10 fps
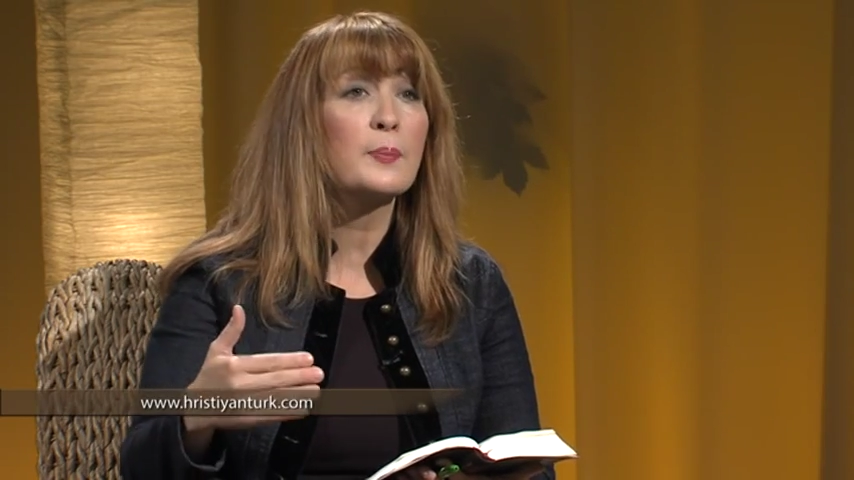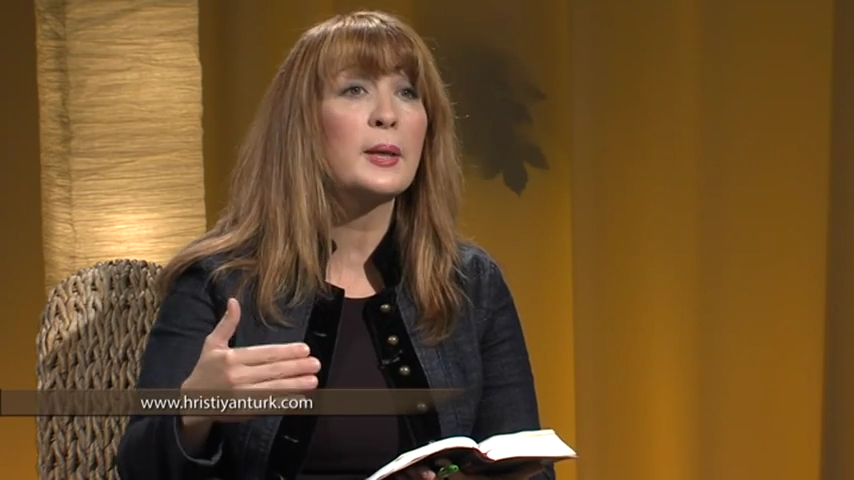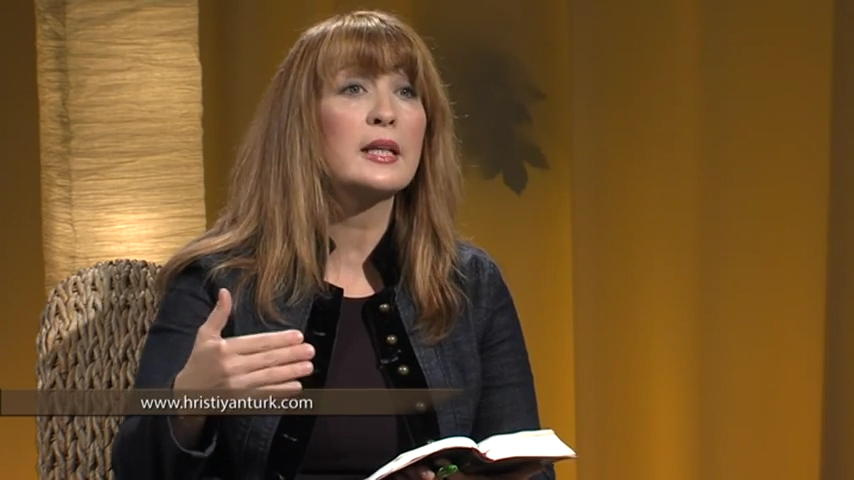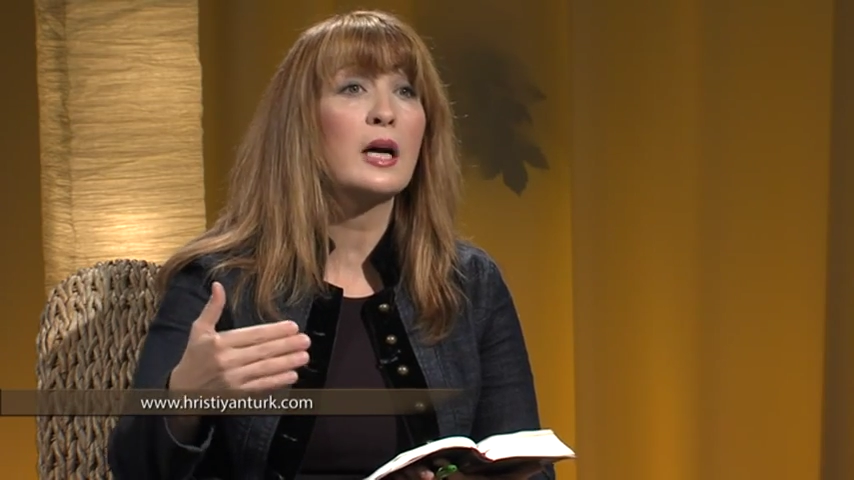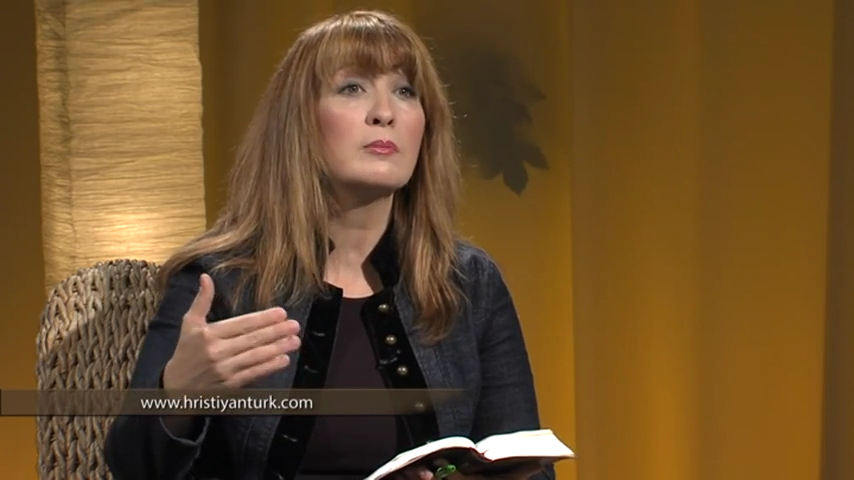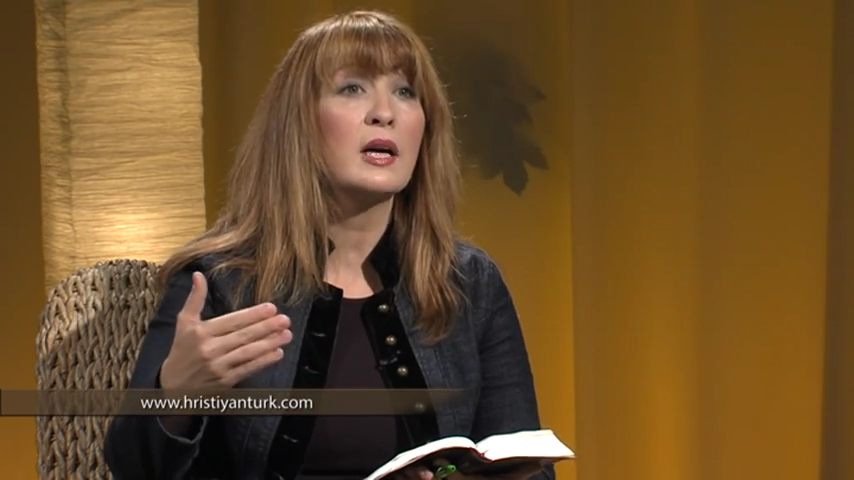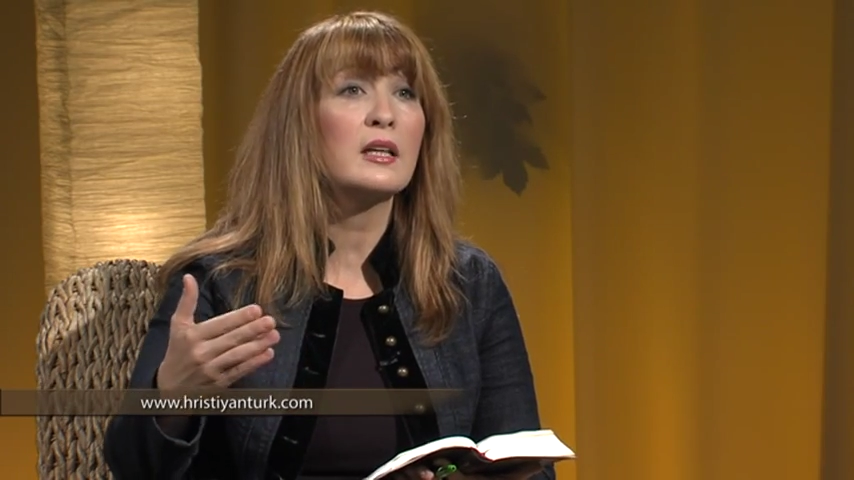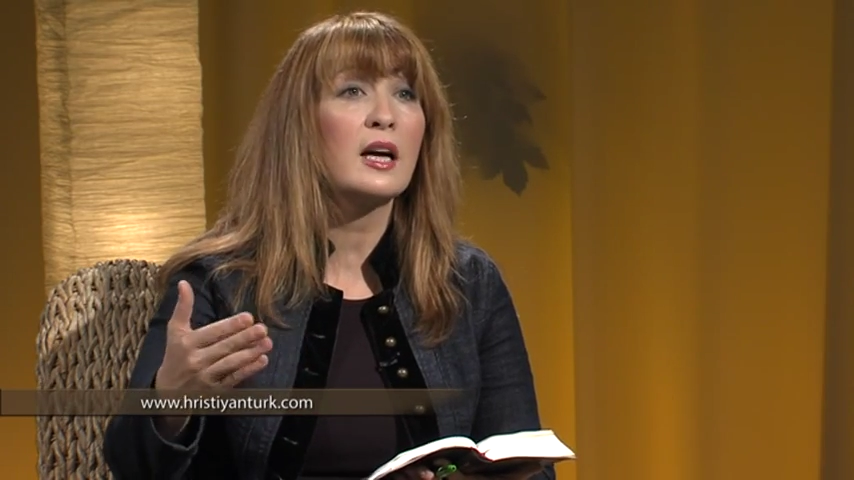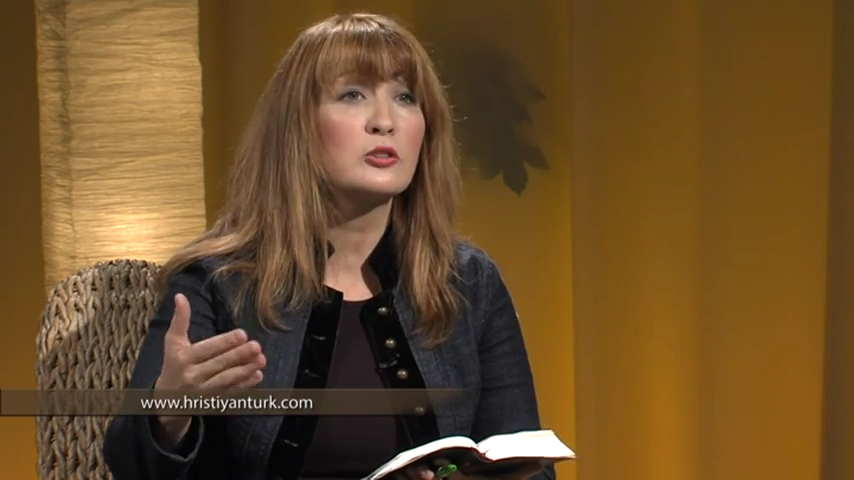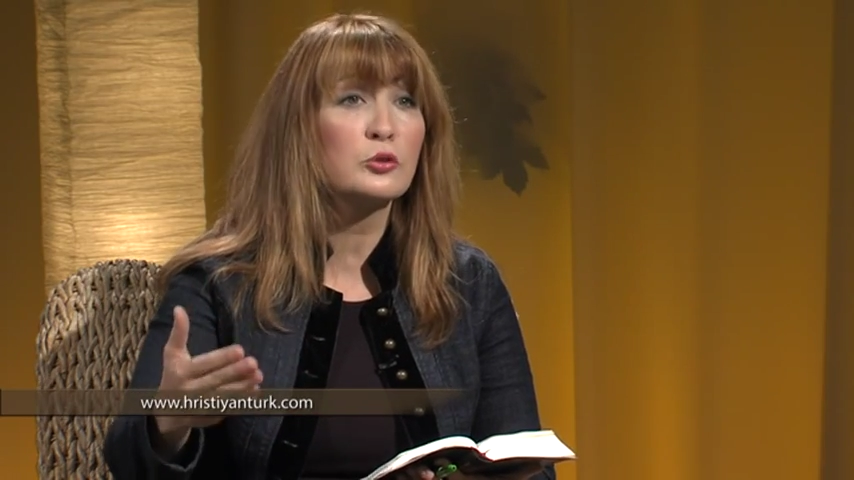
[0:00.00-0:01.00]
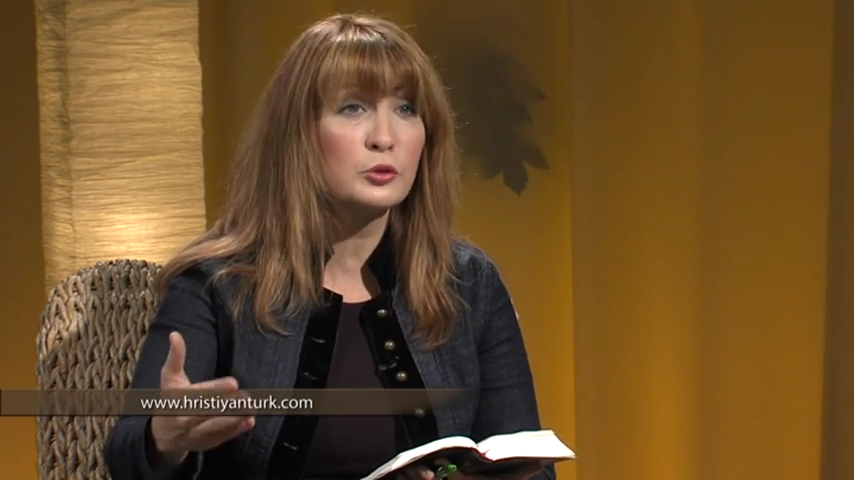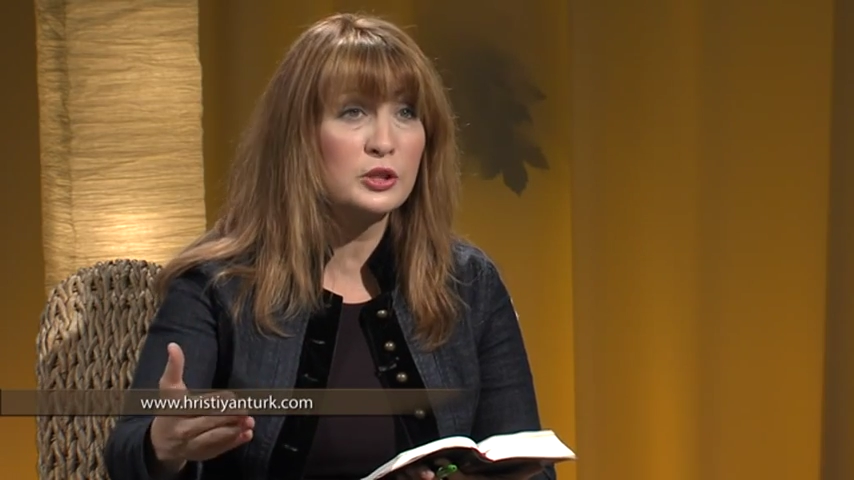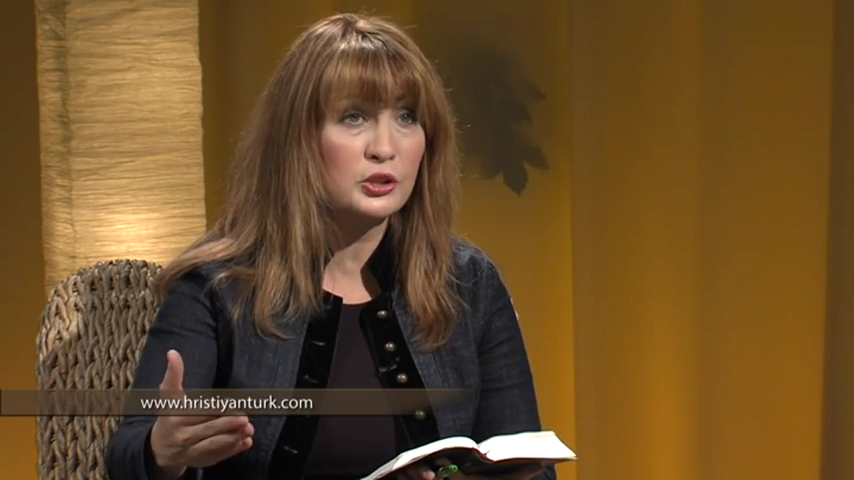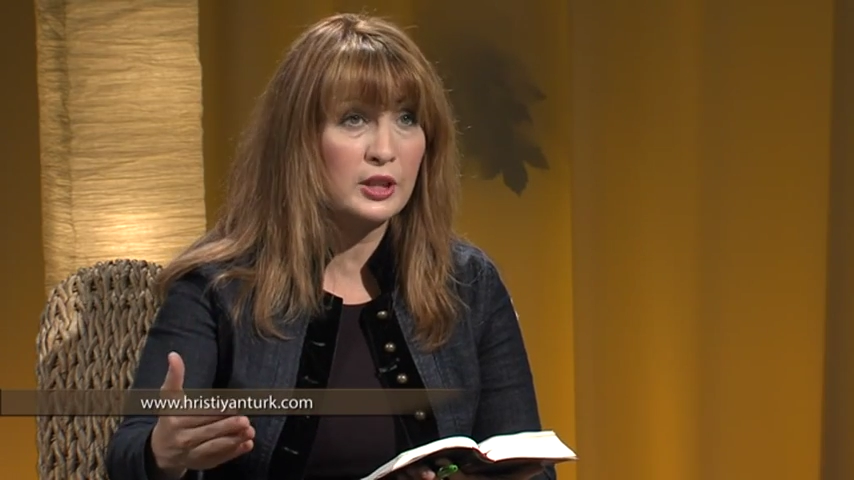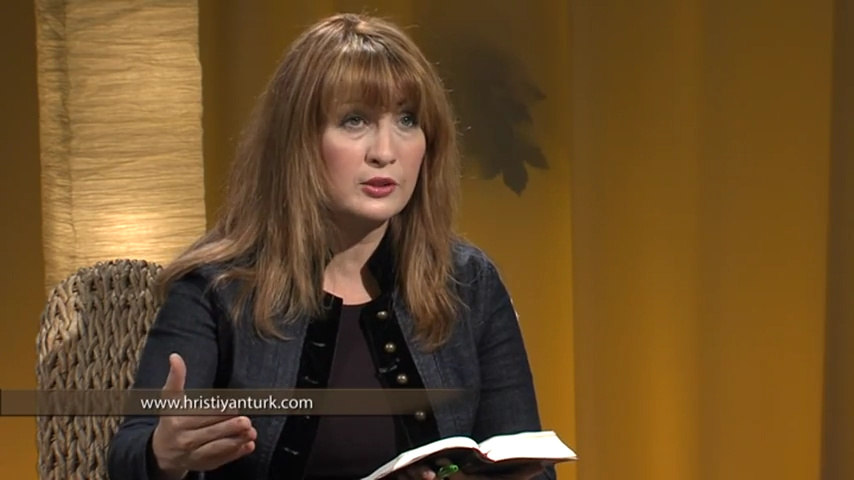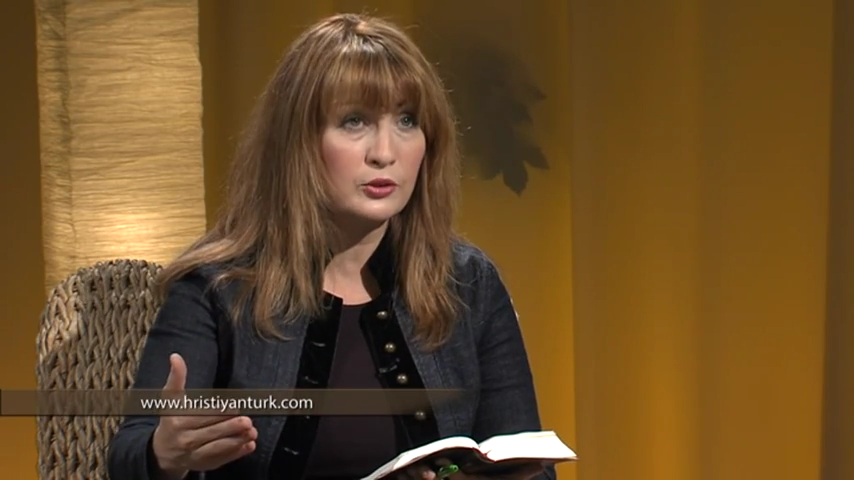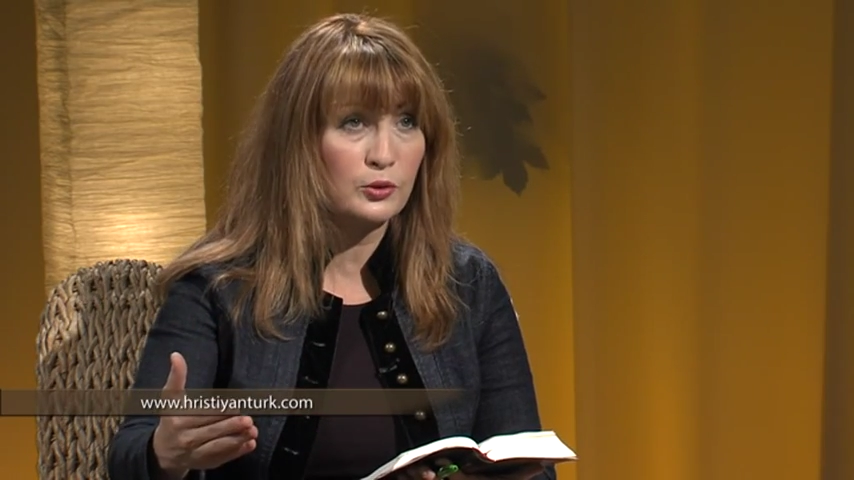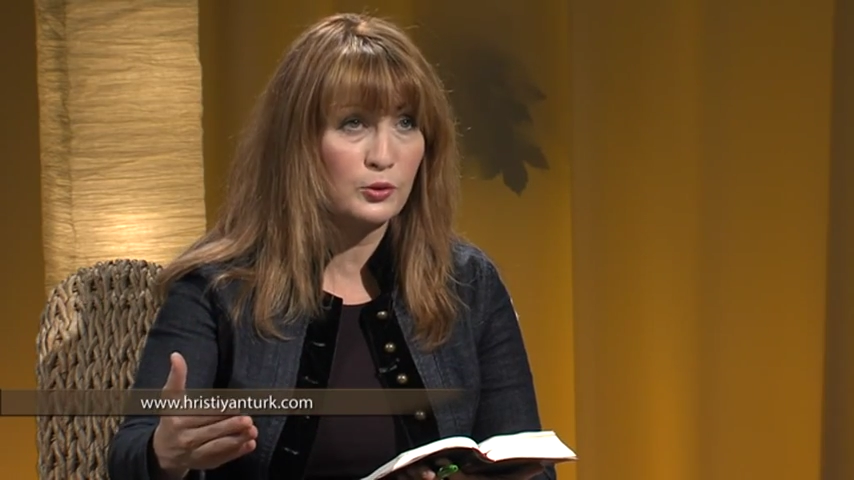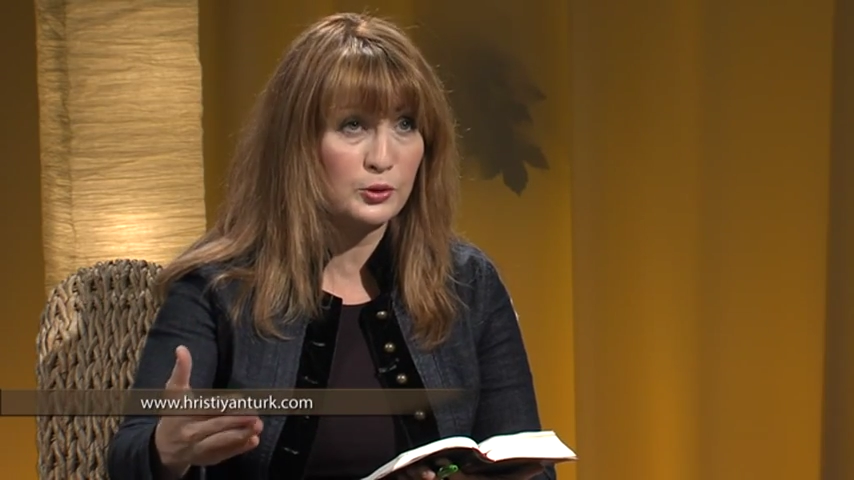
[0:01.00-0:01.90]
peygamberler türeyecek diyor.